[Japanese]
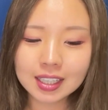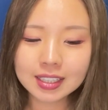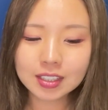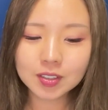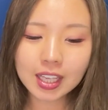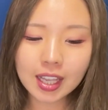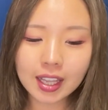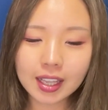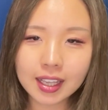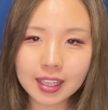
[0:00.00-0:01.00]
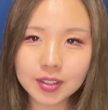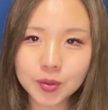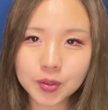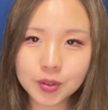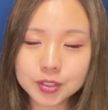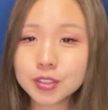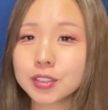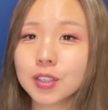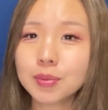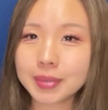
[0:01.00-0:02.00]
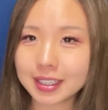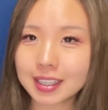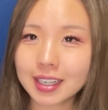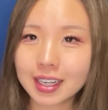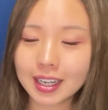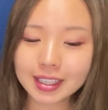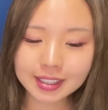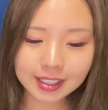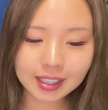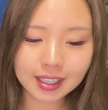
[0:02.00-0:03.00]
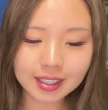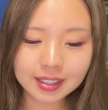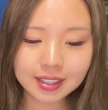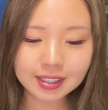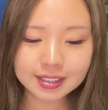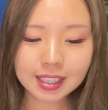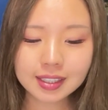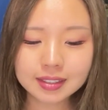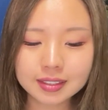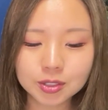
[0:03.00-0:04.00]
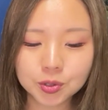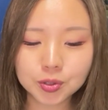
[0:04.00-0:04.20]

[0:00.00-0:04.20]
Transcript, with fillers: なので、14番から相手が3、5、